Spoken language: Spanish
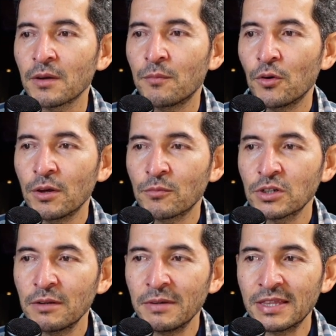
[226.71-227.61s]
Podemos
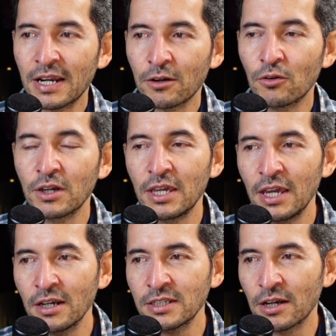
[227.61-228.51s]
limitar con
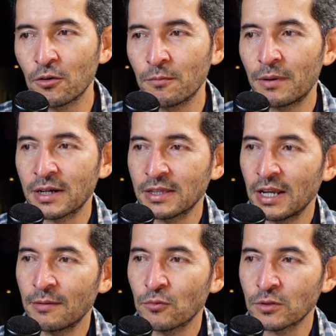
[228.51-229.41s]
quién se comparte
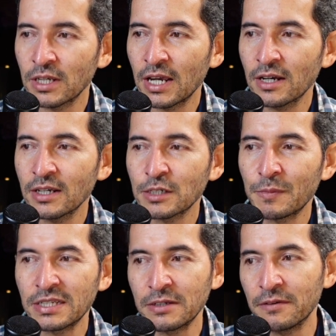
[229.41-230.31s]
la música,
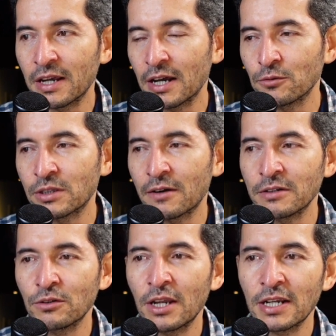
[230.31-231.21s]
especificando a través
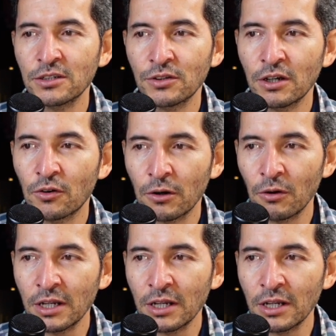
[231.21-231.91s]
de una dirección de correo